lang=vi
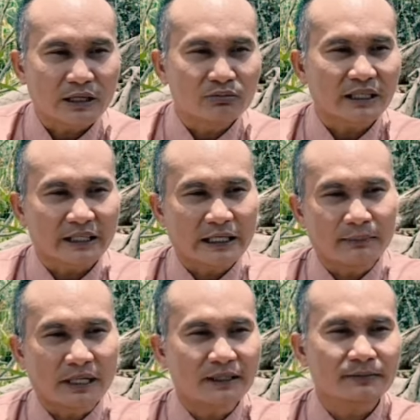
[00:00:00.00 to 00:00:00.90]
đông tây
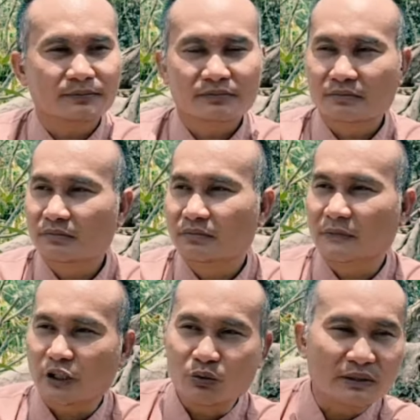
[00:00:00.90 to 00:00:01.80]
nam bắc
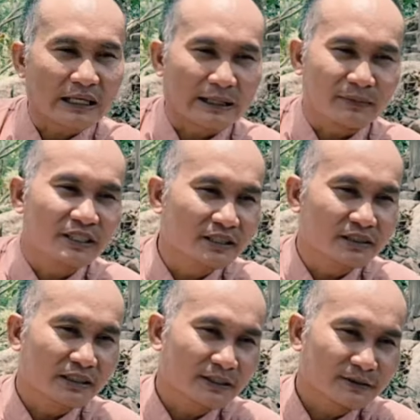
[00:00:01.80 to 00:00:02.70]
thì chúng ta nằm chính
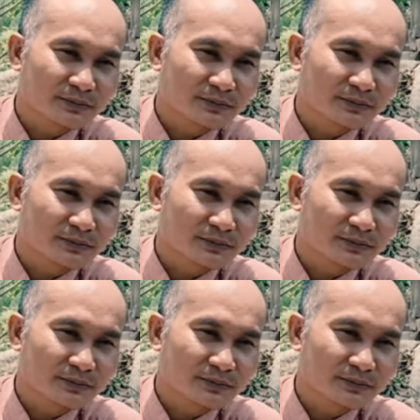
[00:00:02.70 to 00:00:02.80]
giữa